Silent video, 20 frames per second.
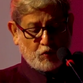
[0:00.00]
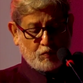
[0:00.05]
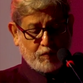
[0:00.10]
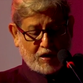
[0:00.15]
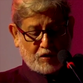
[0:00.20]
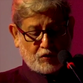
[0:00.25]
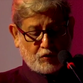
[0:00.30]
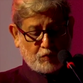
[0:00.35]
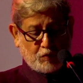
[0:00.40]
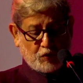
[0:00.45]

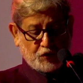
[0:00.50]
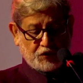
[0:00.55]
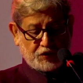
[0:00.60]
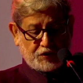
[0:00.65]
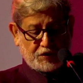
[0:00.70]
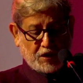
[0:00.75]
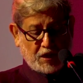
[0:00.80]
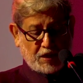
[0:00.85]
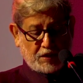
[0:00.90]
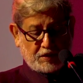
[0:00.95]
বারো
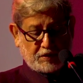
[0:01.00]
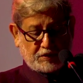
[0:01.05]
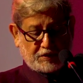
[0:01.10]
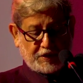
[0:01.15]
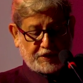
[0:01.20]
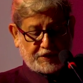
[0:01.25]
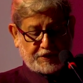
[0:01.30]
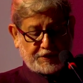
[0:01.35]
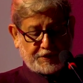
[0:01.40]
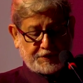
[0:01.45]
ভৈয়ার
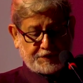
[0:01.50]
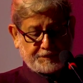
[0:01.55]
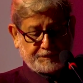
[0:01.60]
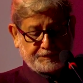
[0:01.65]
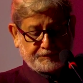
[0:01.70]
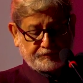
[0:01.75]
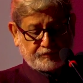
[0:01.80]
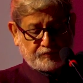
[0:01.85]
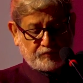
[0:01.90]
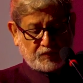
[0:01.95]
থেকে
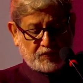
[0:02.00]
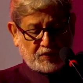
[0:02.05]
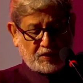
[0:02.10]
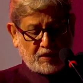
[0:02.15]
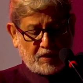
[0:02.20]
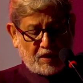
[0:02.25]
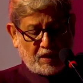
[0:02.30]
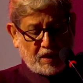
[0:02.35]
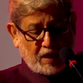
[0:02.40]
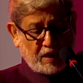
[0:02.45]

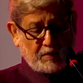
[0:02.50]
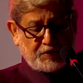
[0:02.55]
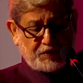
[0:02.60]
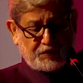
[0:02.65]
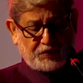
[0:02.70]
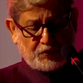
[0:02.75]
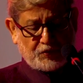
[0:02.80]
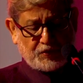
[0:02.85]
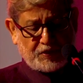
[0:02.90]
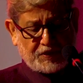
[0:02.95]
আমি
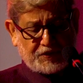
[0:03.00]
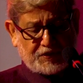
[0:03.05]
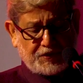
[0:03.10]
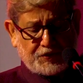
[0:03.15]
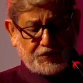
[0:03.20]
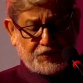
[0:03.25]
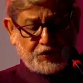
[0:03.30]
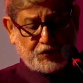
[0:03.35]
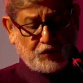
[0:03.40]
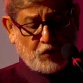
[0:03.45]
তো এসেছি